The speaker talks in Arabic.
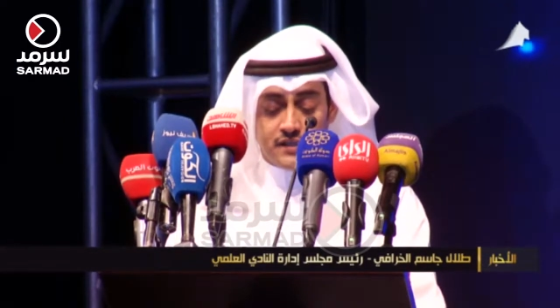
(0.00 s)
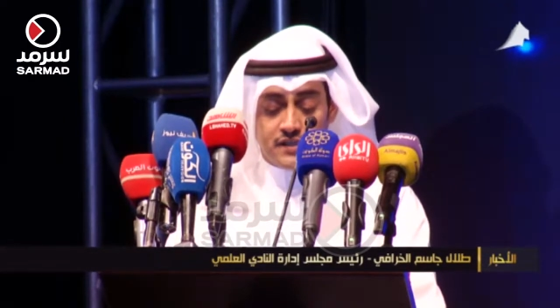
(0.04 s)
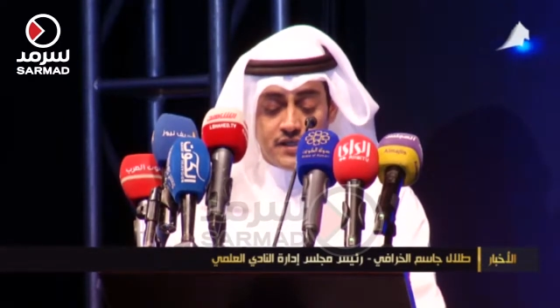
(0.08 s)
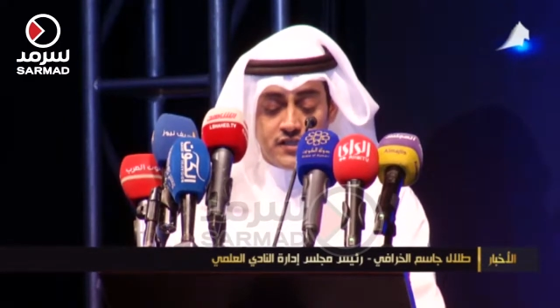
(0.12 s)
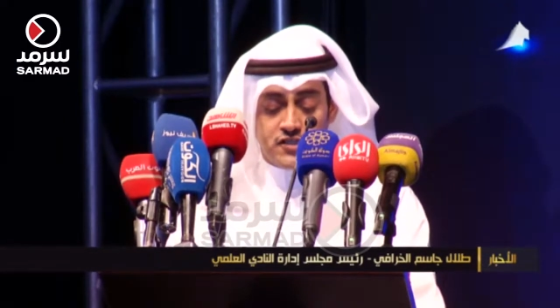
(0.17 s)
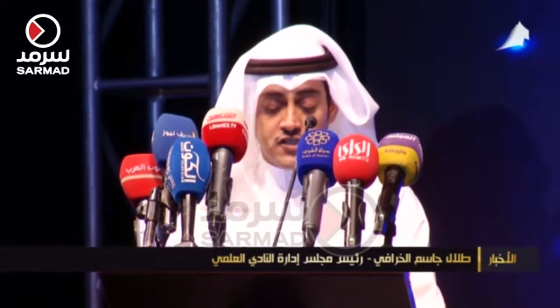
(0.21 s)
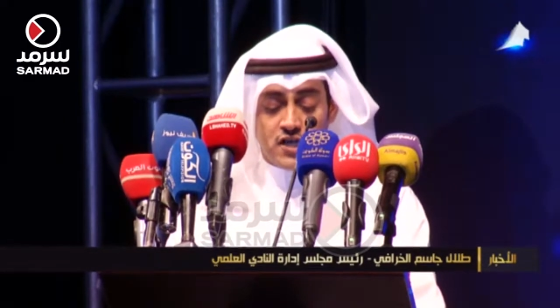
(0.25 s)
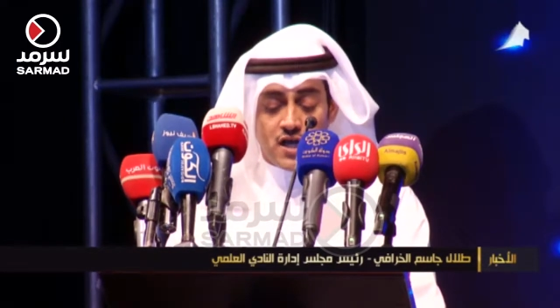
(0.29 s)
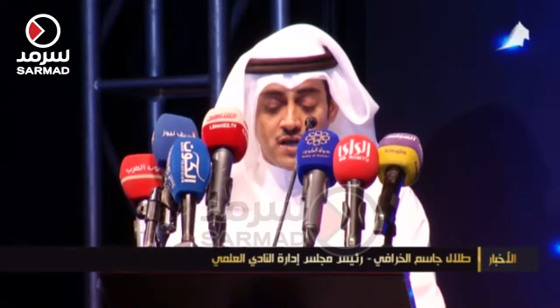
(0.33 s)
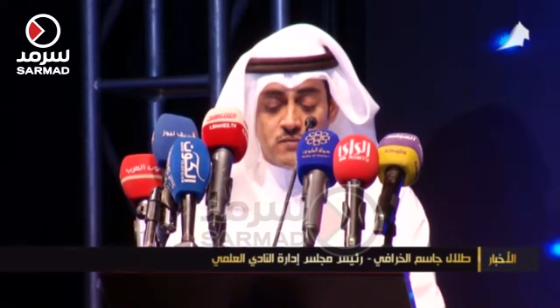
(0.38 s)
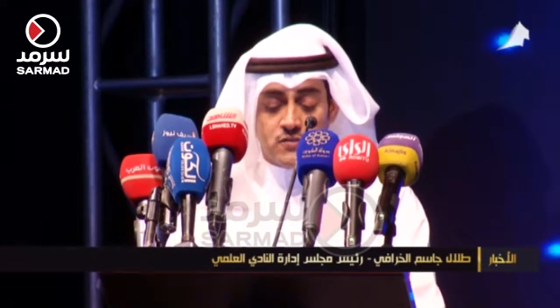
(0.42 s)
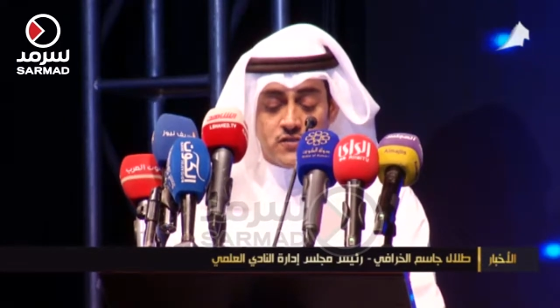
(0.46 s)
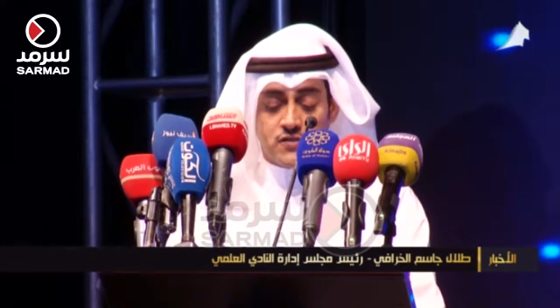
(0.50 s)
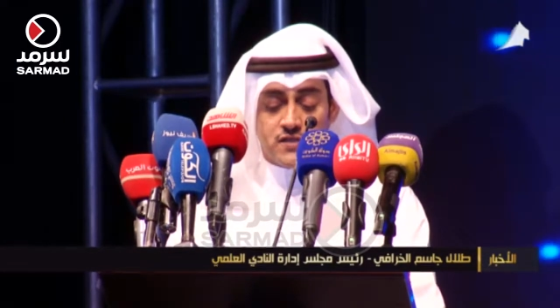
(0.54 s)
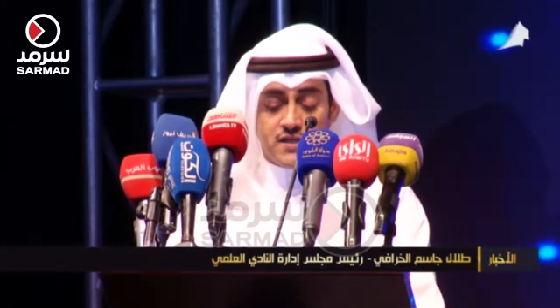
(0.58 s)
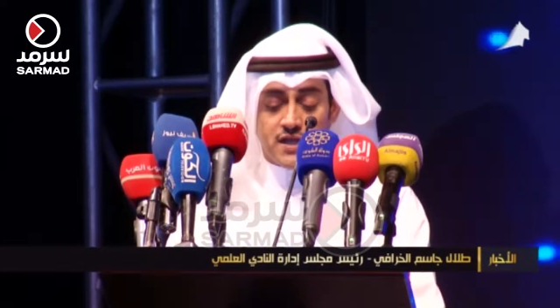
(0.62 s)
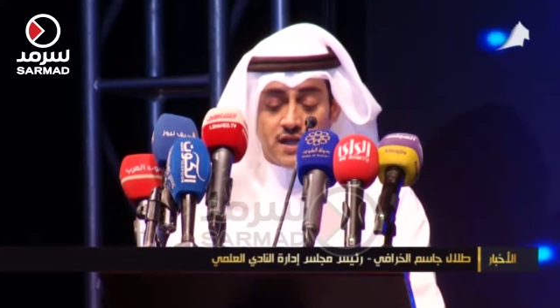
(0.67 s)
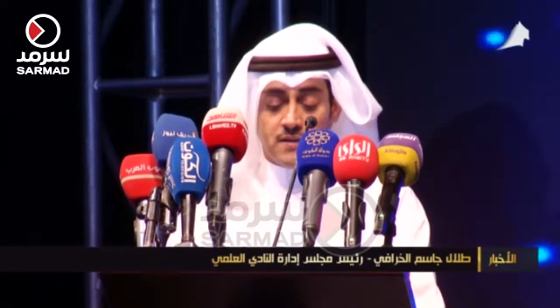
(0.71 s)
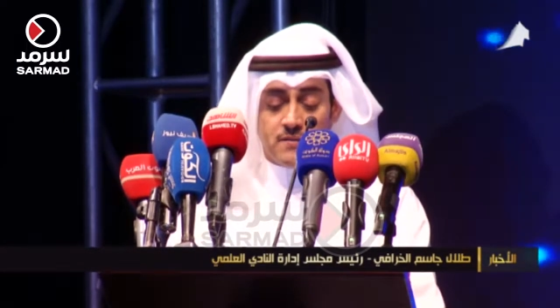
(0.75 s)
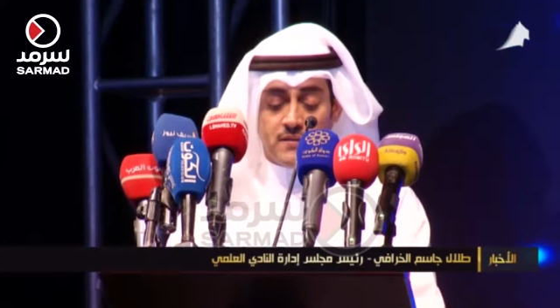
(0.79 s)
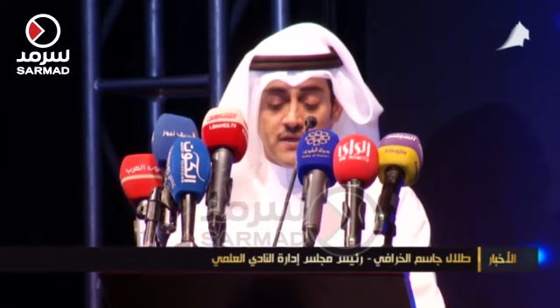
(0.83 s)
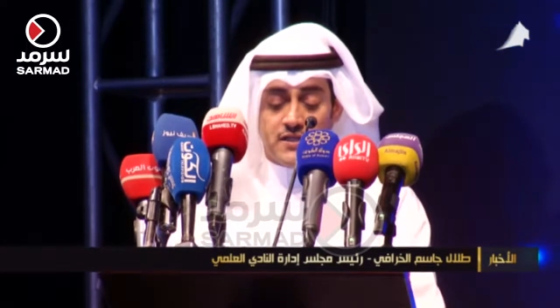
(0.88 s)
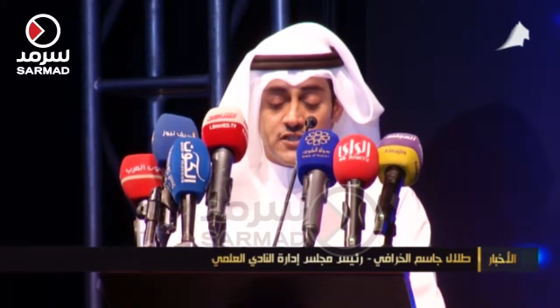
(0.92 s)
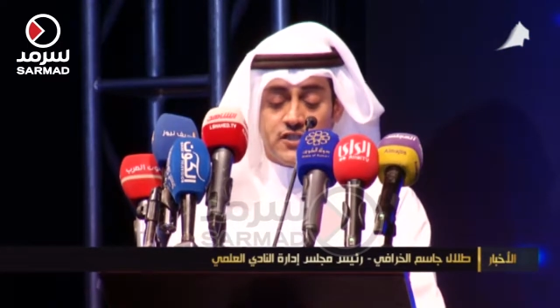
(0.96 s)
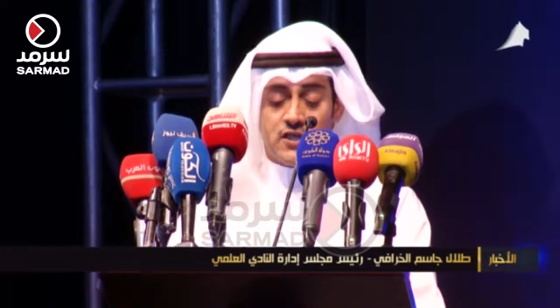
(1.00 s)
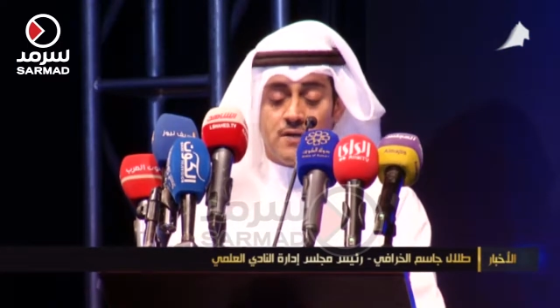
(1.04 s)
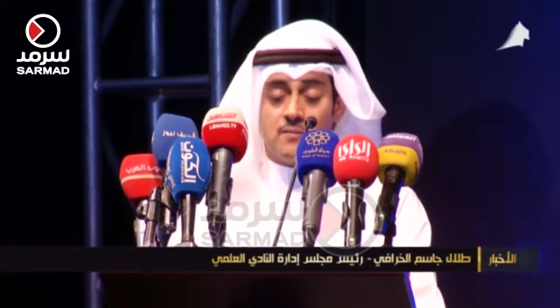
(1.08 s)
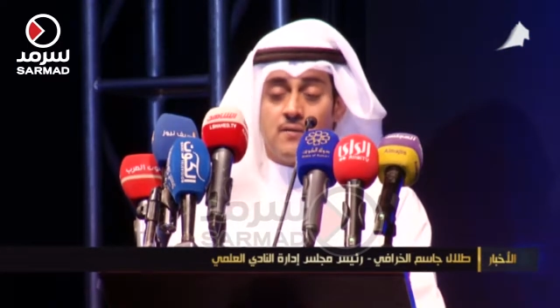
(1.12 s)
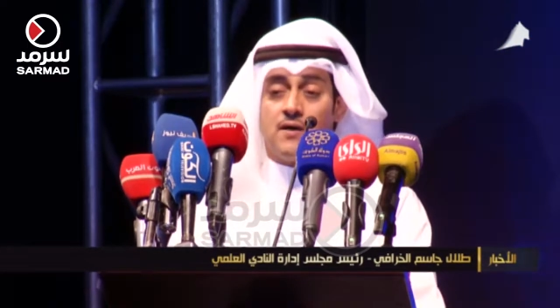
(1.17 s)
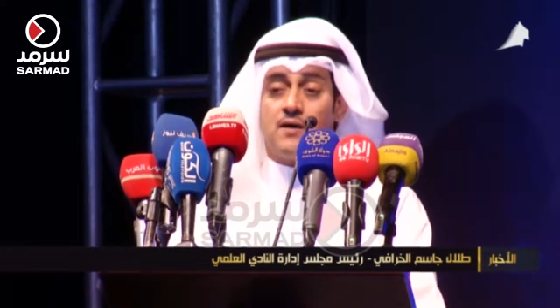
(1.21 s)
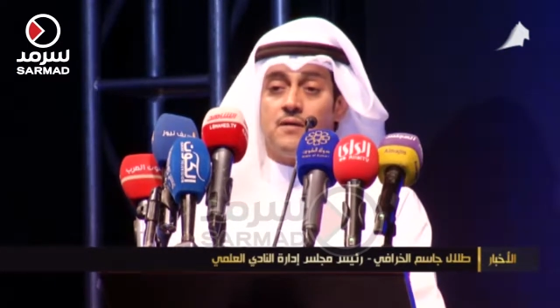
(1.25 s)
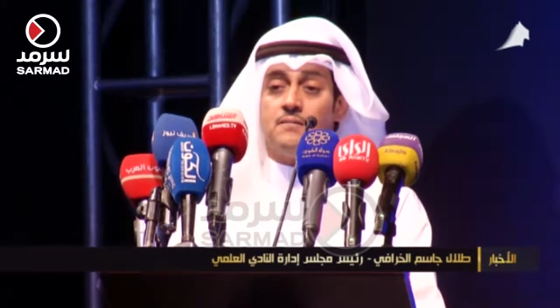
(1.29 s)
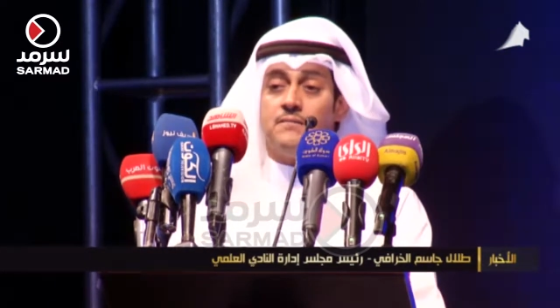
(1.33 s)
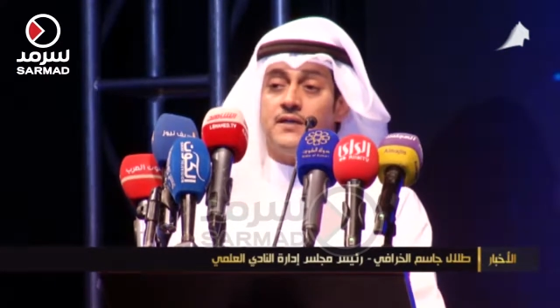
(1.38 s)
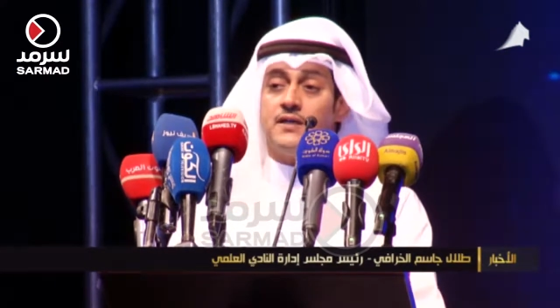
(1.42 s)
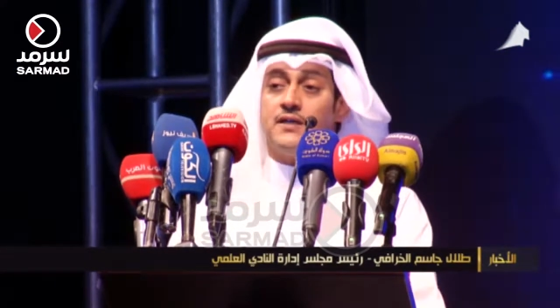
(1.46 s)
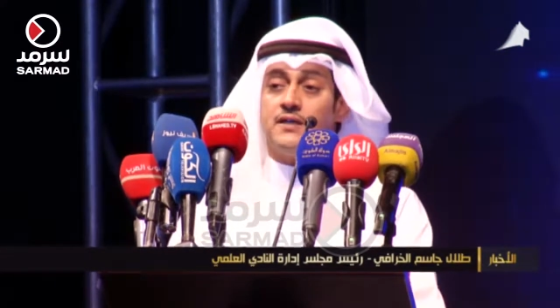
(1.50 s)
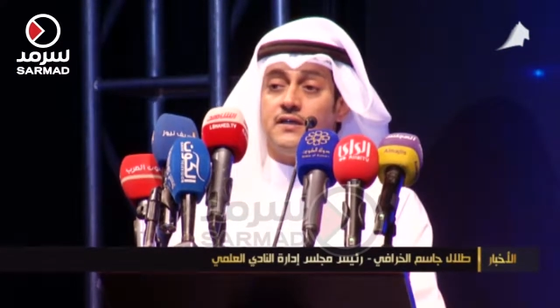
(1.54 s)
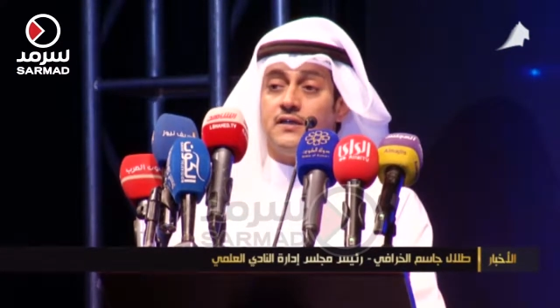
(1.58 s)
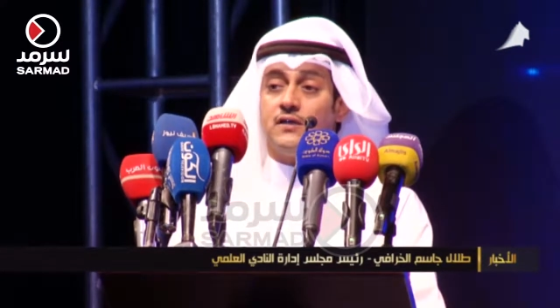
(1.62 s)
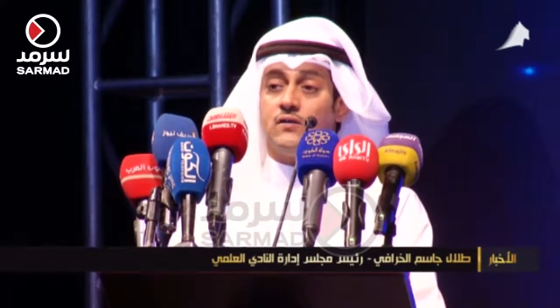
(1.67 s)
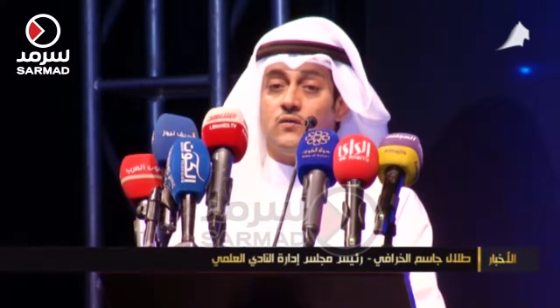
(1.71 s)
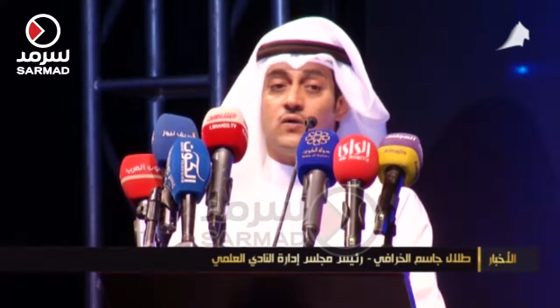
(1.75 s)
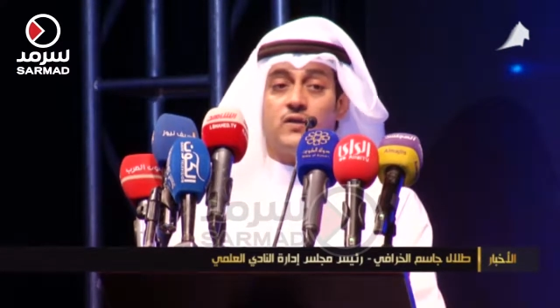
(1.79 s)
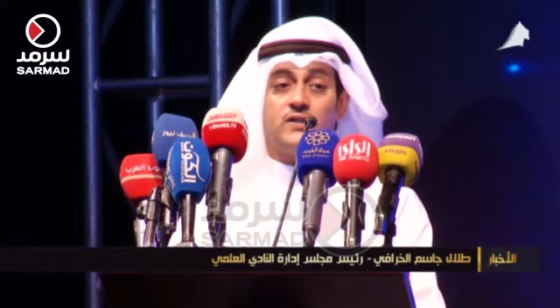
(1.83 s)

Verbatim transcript: تجاه مستقبل شبابنا